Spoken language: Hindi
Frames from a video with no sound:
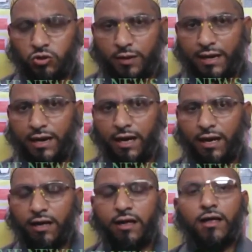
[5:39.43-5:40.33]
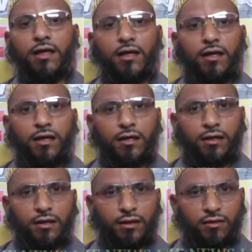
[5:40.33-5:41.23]
दोबारा
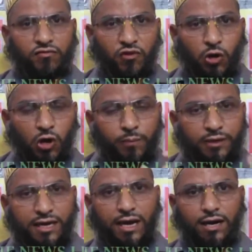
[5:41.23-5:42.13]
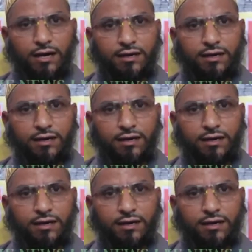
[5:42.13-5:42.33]
फॉलो अप लिया